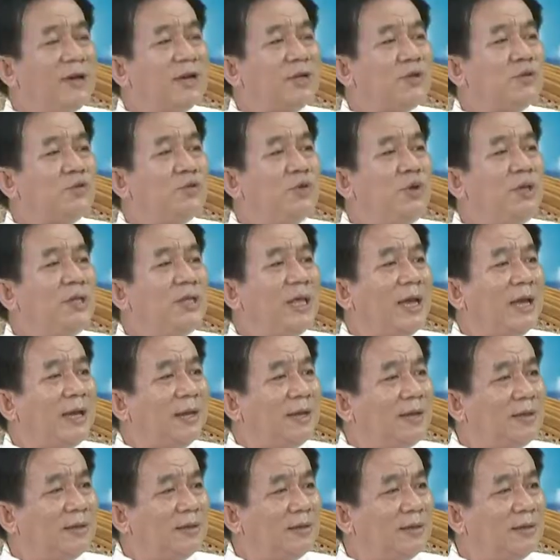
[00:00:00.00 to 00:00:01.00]
suy tạng
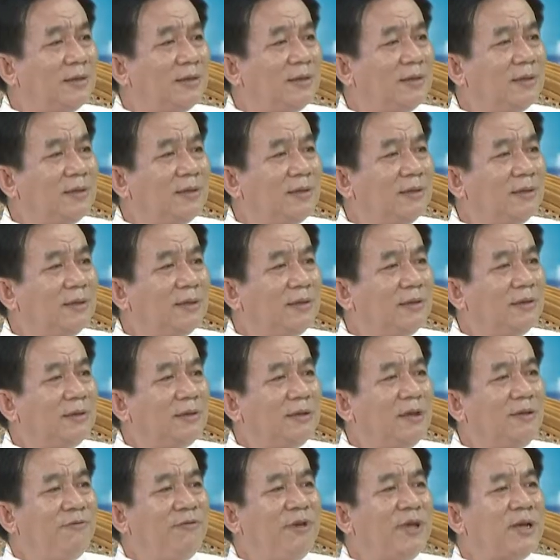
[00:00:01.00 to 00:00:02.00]

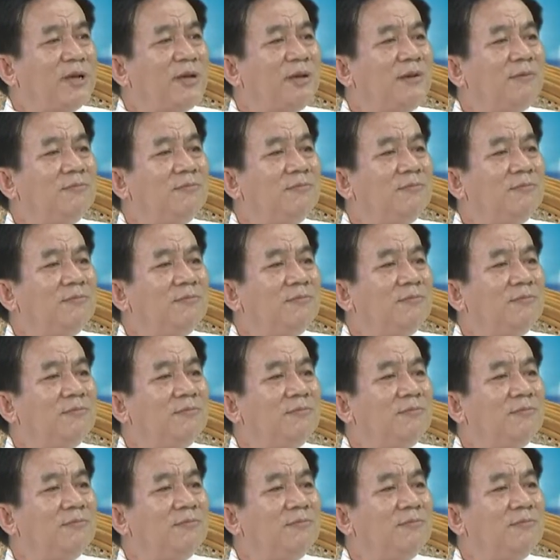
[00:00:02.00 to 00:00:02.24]
cái việc